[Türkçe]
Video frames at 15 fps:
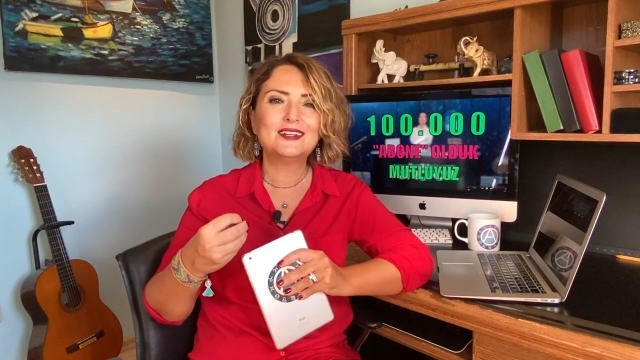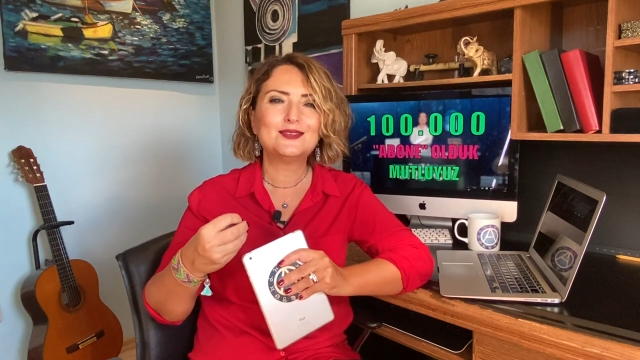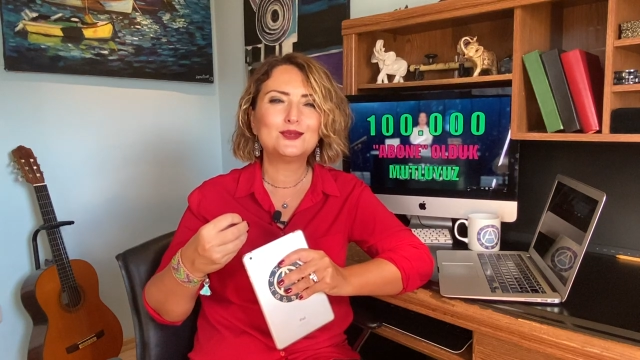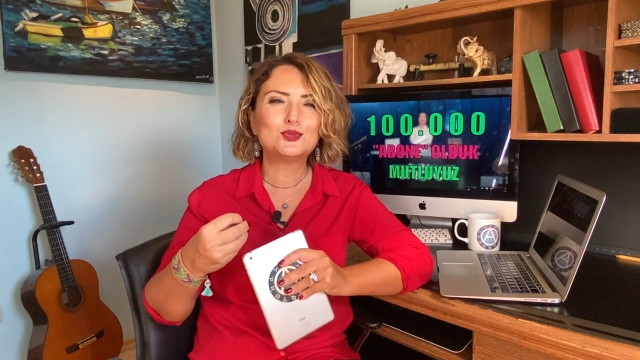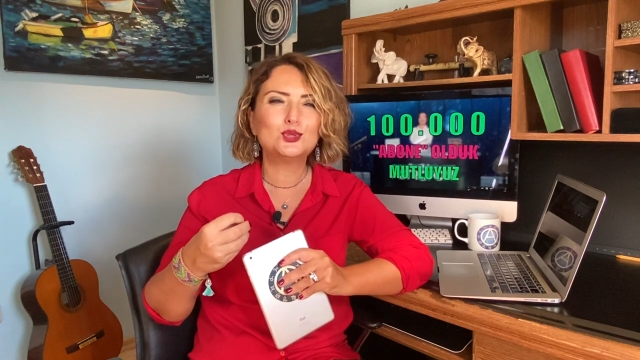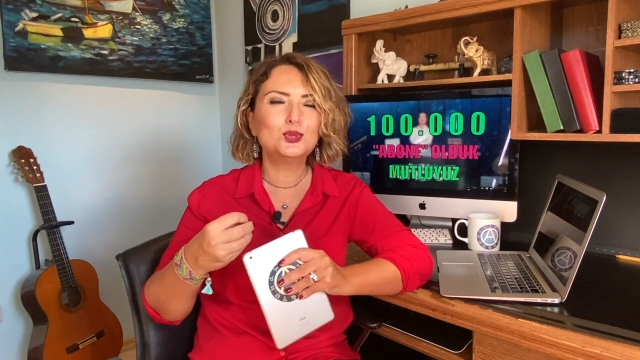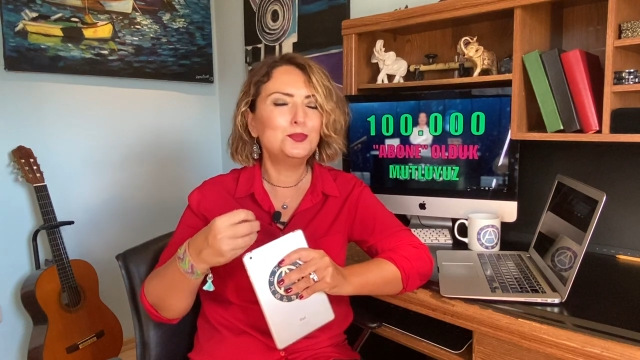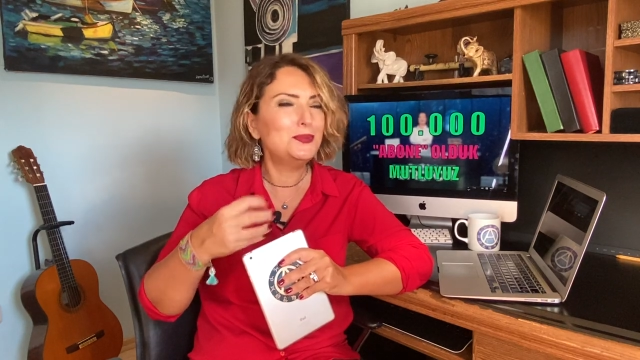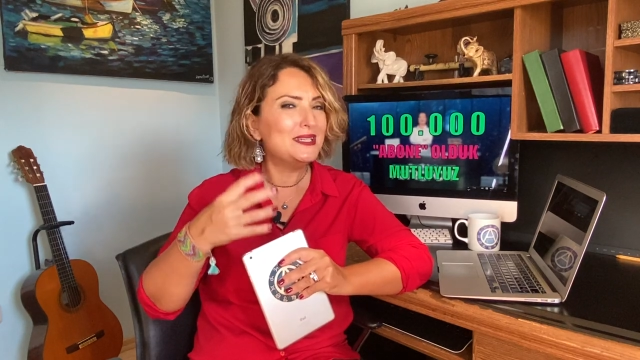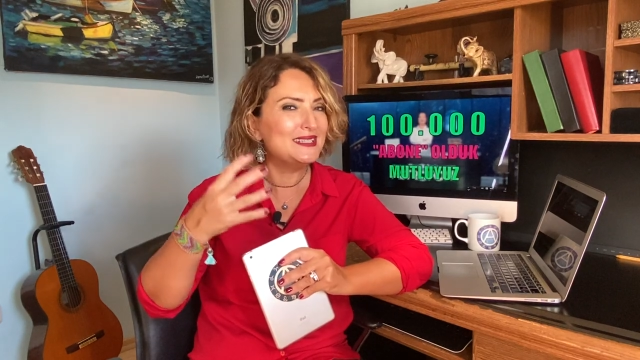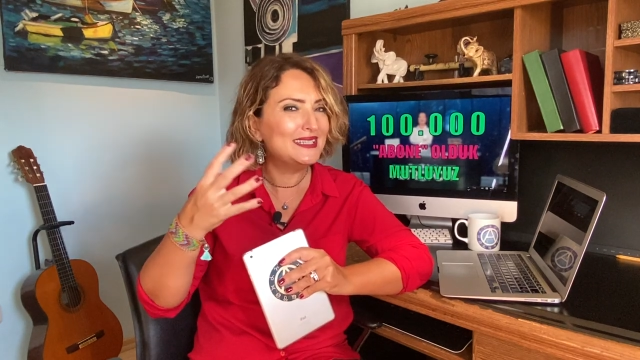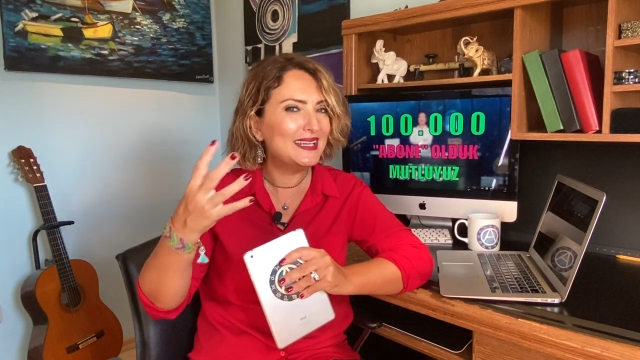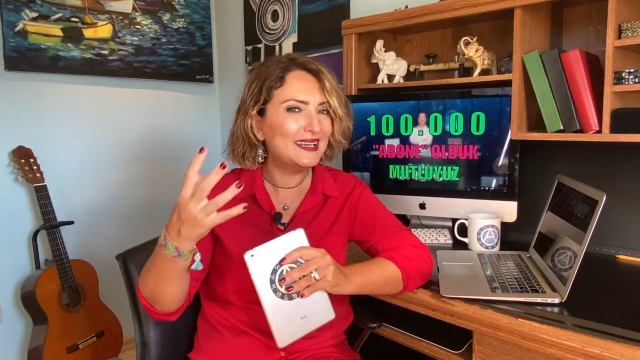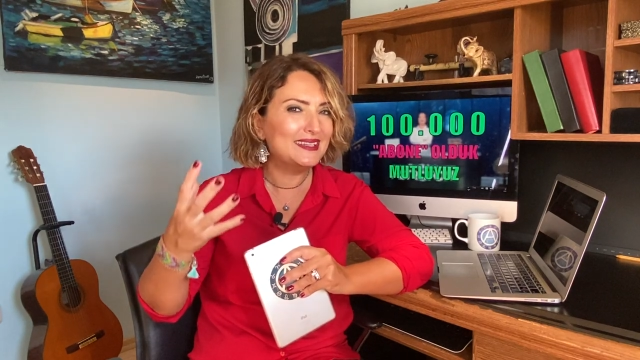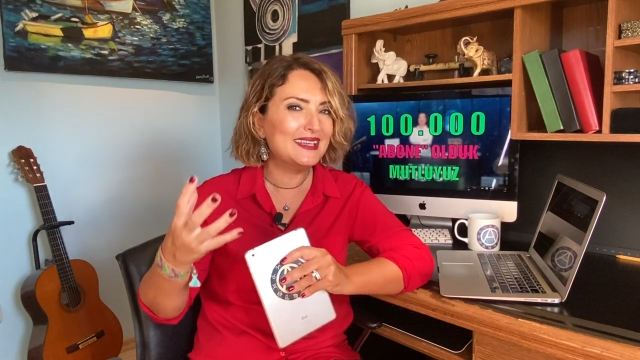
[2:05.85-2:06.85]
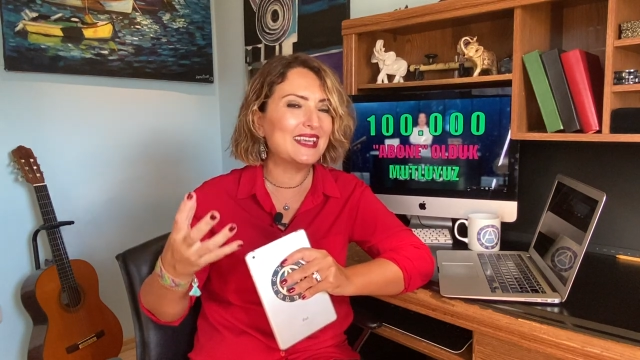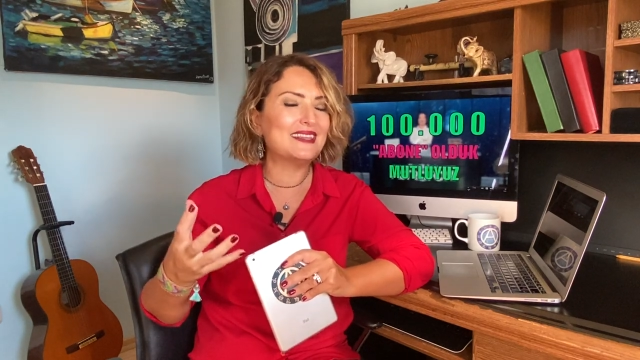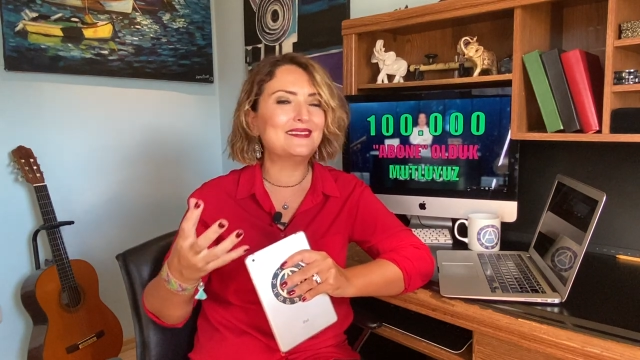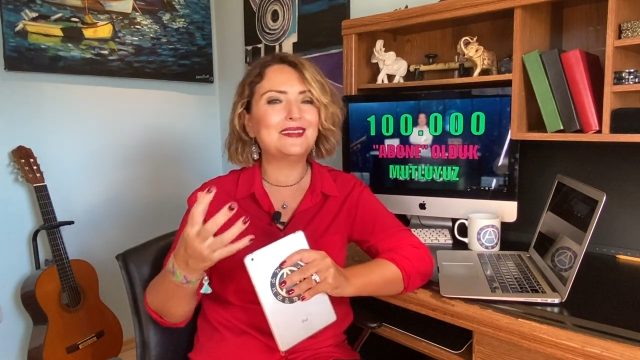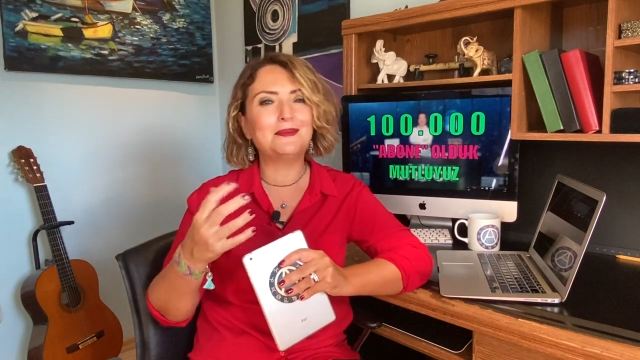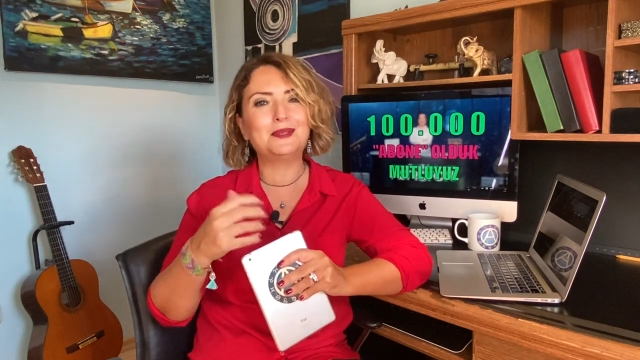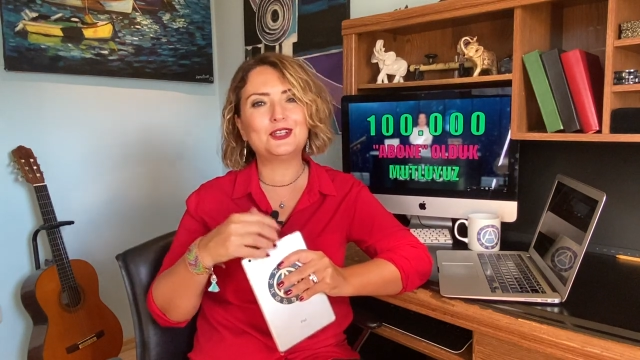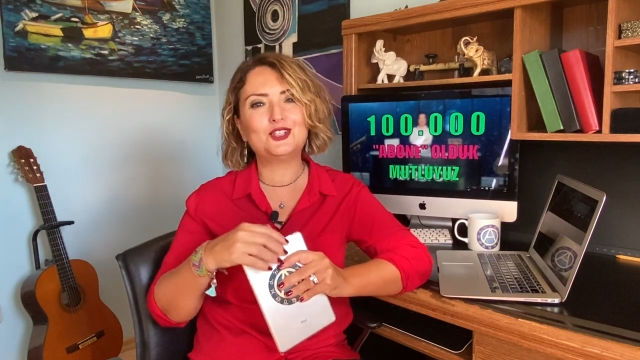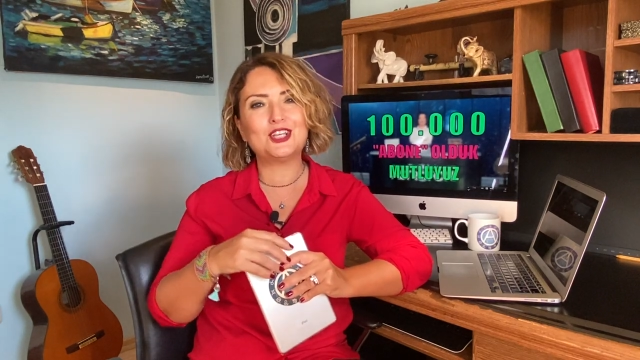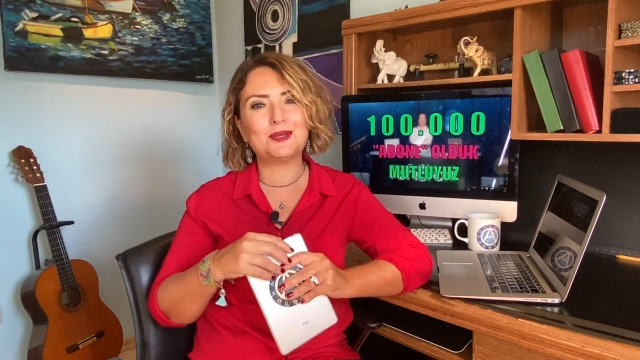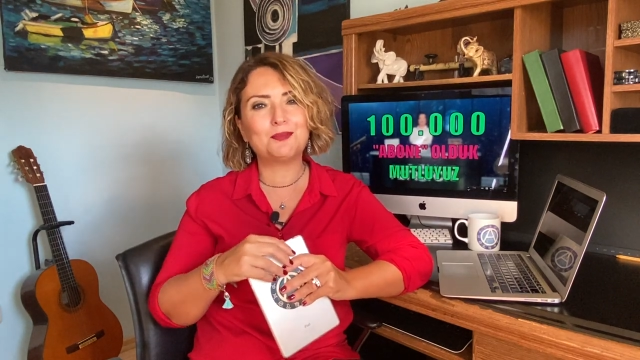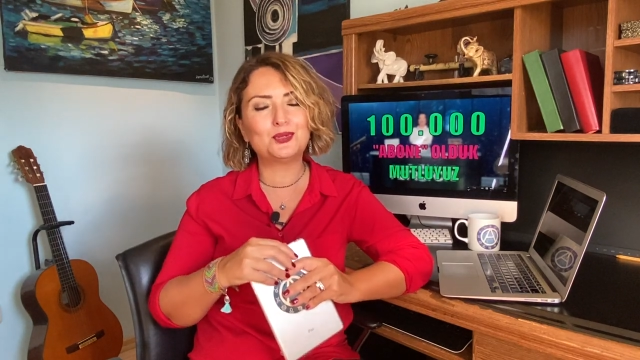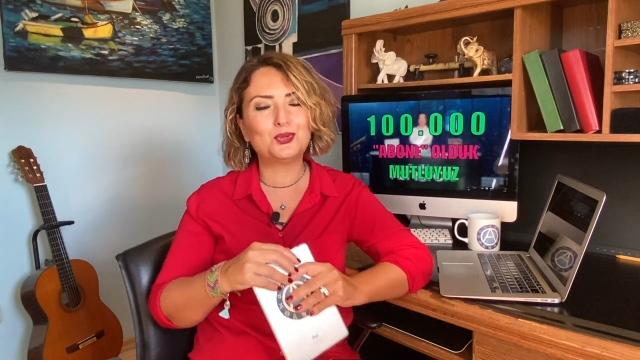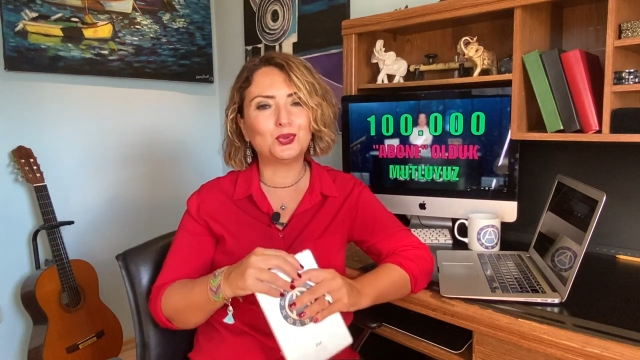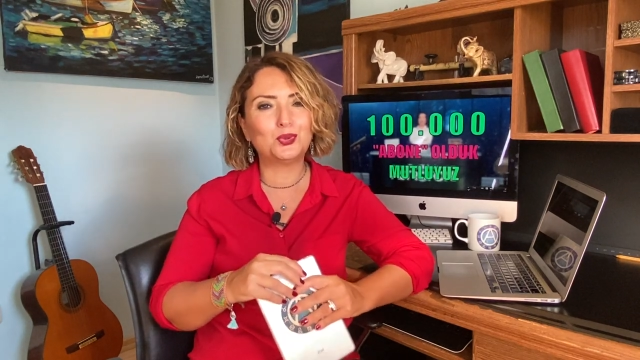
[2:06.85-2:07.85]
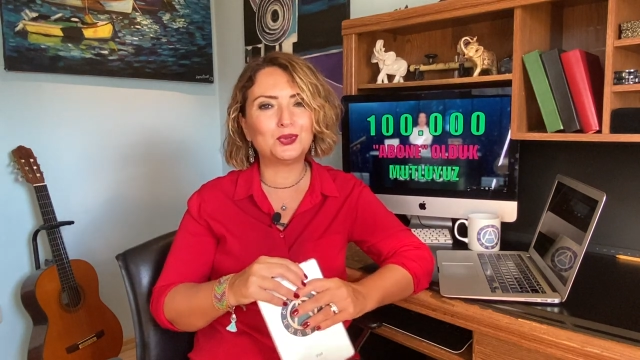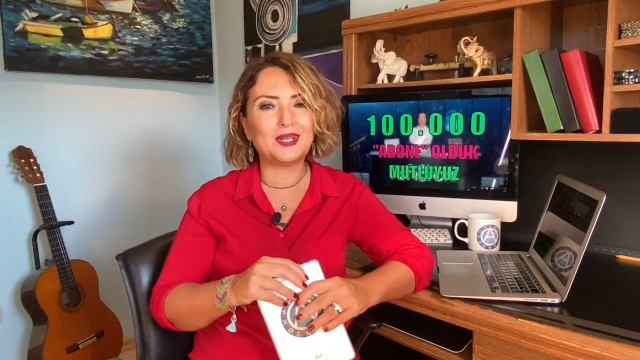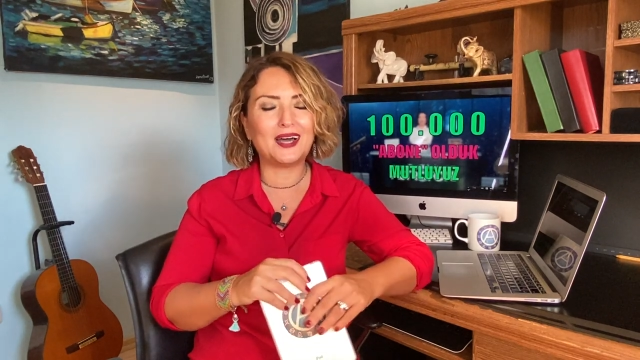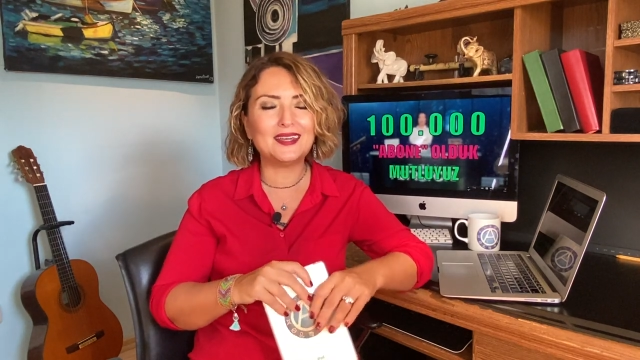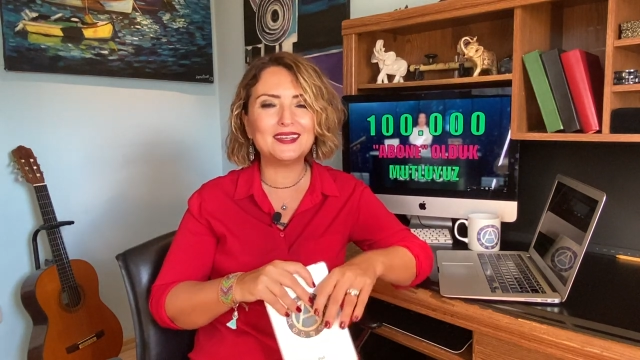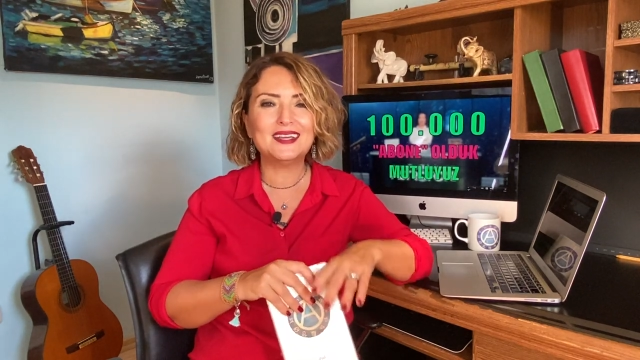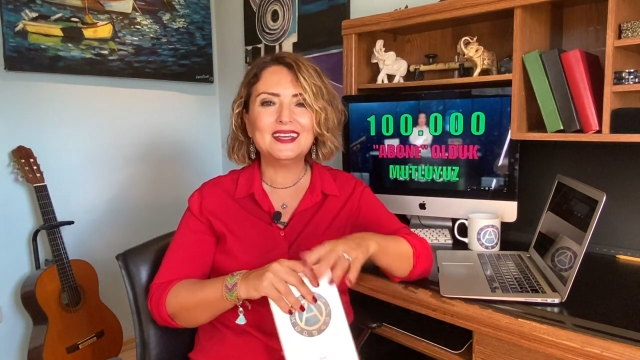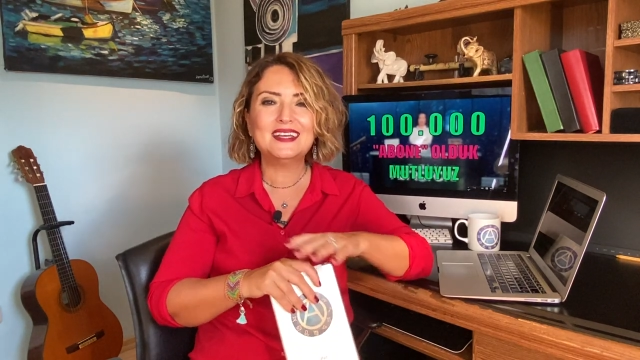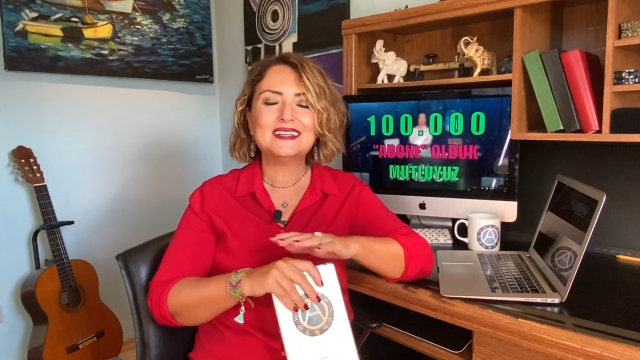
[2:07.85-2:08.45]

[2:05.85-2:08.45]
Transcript: sürprizleri de getirebilecek bir dolunay.